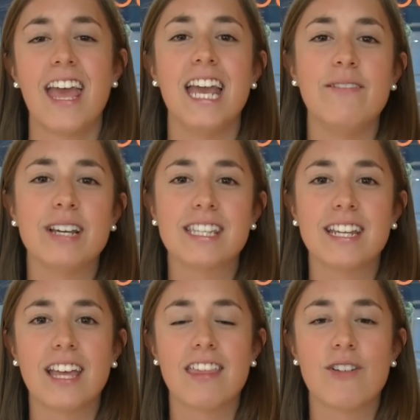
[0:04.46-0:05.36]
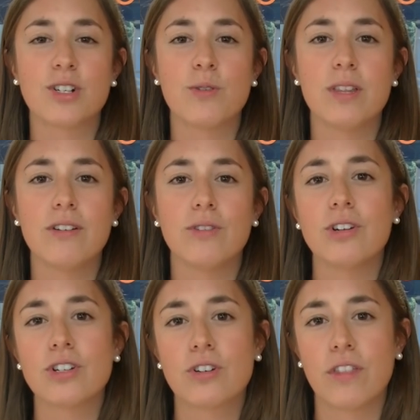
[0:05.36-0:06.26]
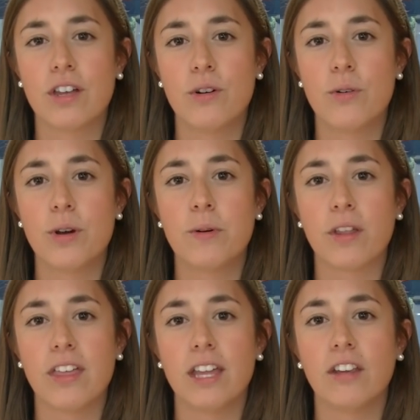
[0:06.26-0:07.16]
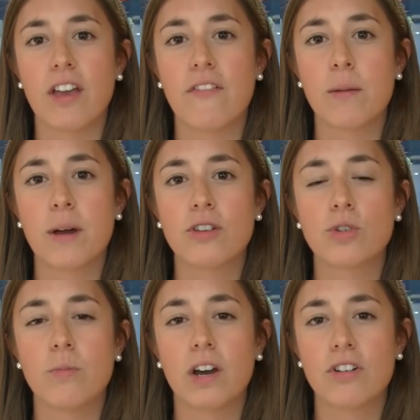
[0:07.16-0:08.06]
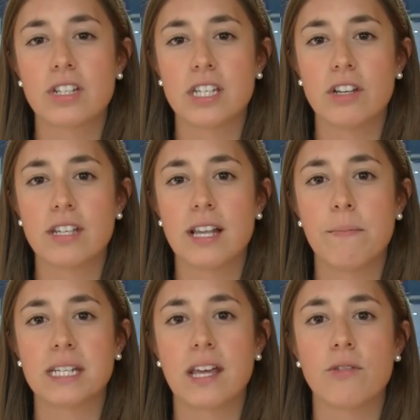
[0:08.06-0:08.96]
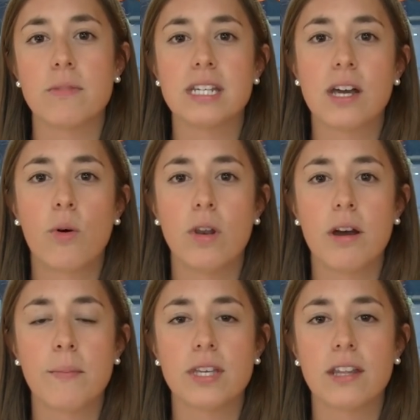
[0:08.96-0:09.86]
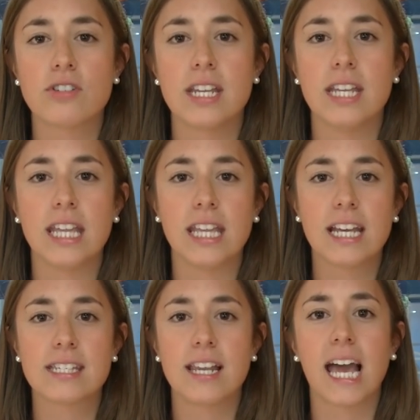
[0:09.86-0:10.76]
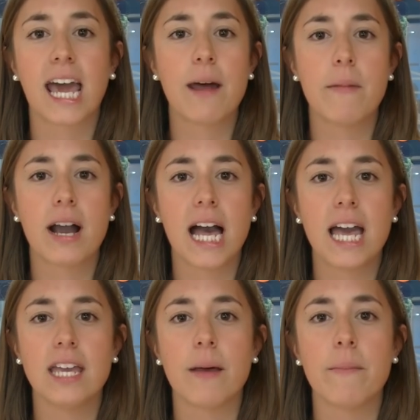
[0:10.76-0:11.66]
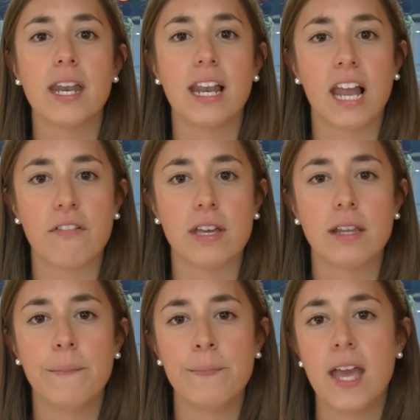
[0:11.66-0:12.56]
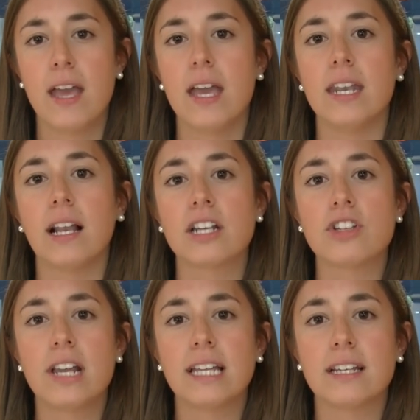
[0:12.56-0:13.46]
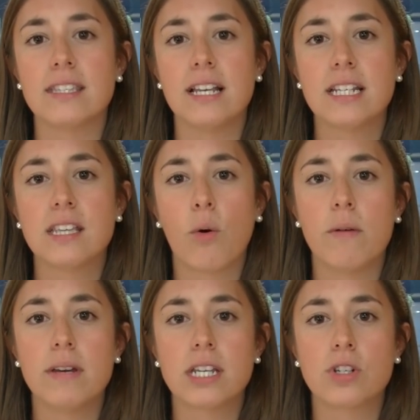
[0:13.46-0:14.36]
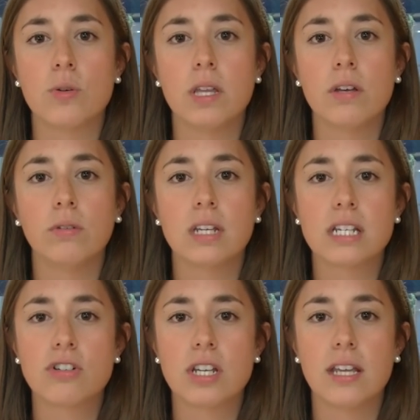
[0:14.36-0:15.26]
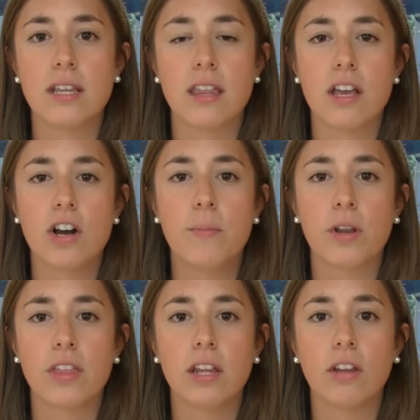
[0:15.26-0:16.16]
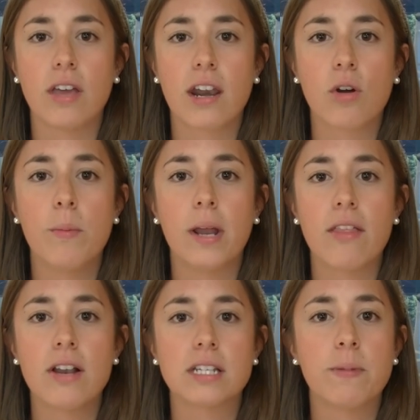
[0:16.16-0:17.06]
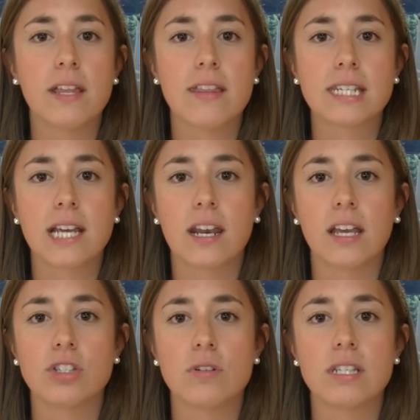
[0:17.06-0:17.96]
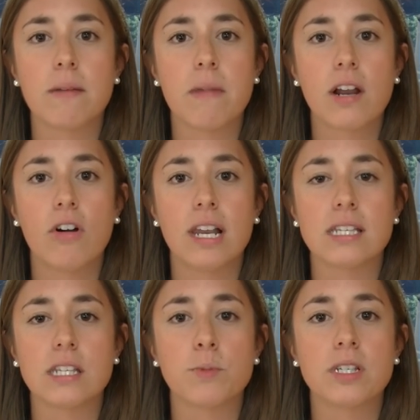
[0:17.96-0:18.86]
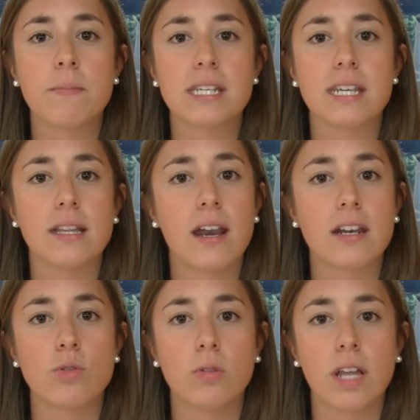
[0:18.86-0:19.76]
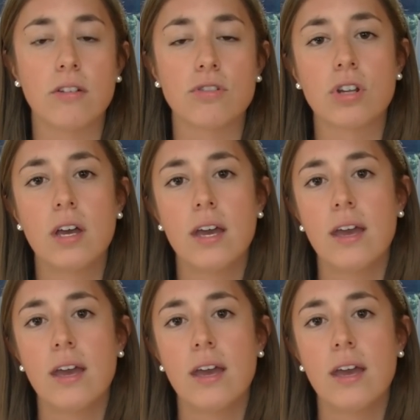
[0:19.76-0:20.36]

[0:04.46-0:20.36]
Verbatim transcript: El IBEX 35 ha subido y un 2,01% y ha firmado su mejor sesión desde el pasado mes de julio apoyándose en Inditex, en la gran banca y también en la FED. En el caso de la textil, este jueves ha subido un 3,75% y ha recuperado las pérdidas que registró este miércoles después de presentar resultados.